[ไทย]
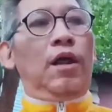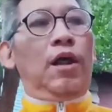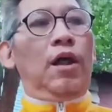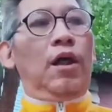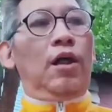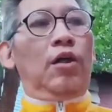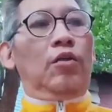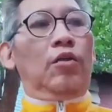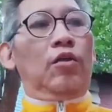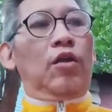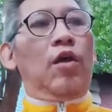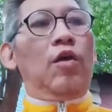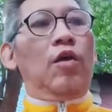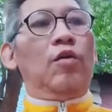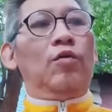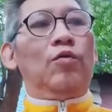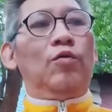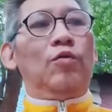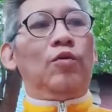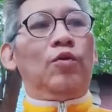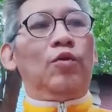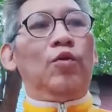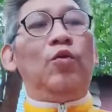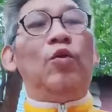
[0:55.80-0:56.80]
ก็ต้อง
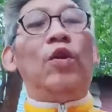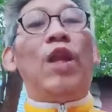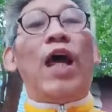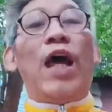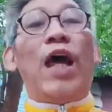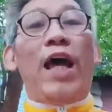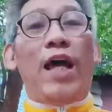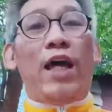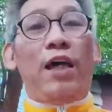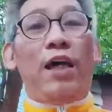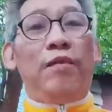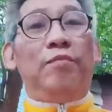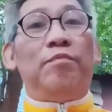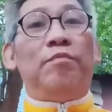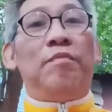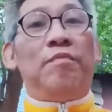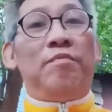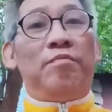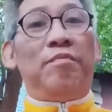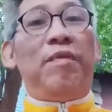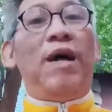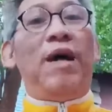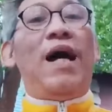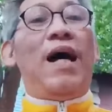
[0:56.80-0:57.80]
ดูแล
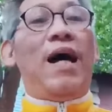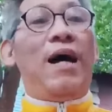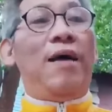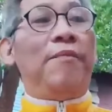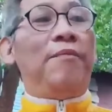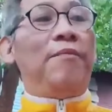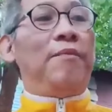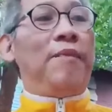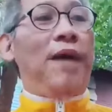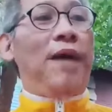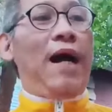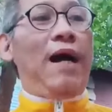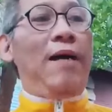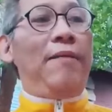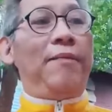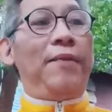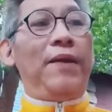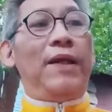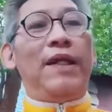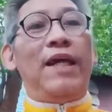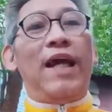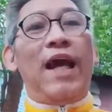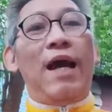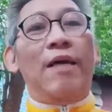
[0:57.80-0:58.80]
พาหมา
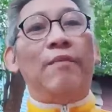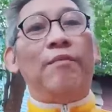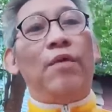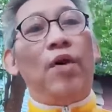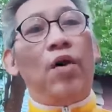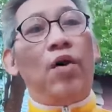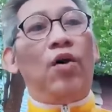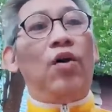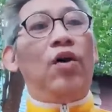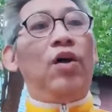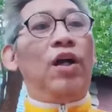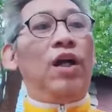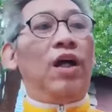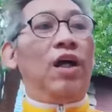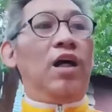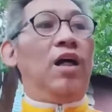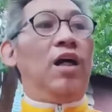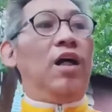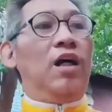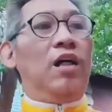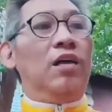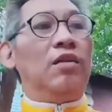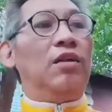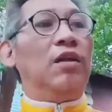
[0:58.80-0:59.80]
ไปหาหมอ
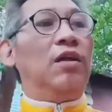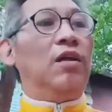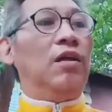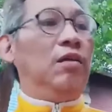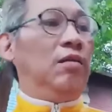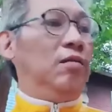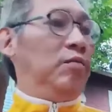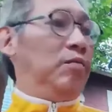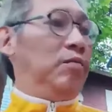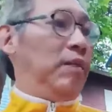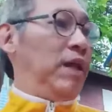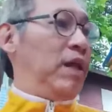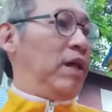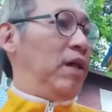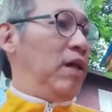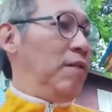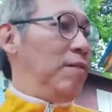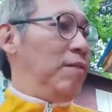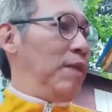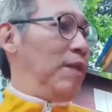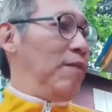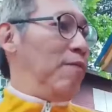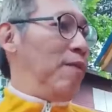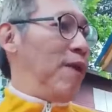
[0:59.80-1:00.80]
แล้วก็เนาะไม่
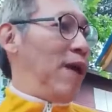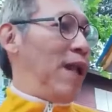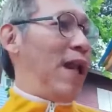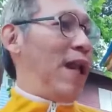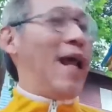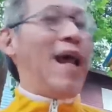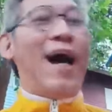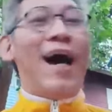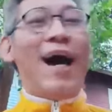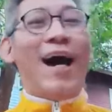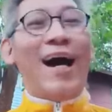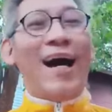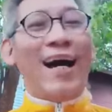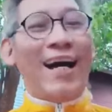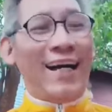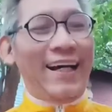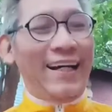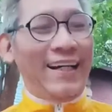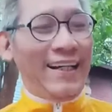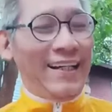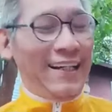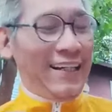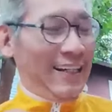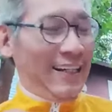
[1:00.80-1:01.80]
ค่อยมีเวลา
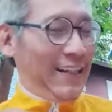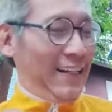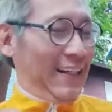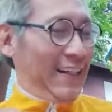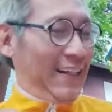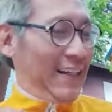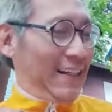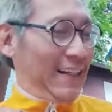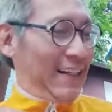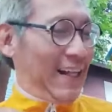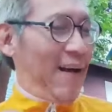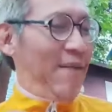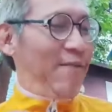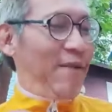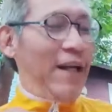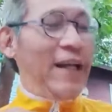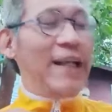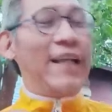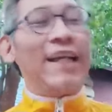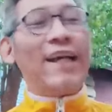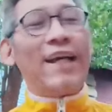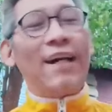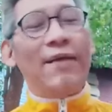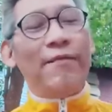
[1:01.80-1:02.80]
แต่
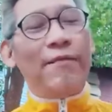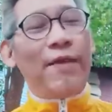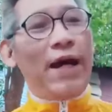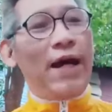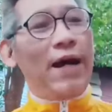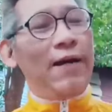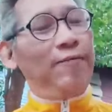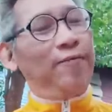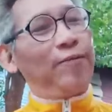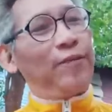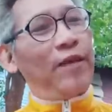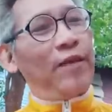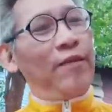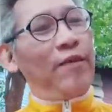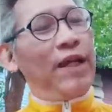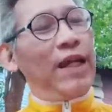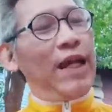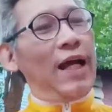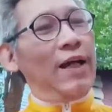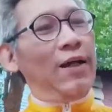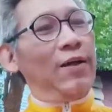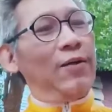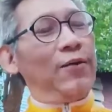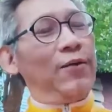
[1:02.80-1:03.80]
วันนี้ก็มา
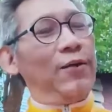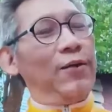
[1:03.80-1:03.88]
มานั่ง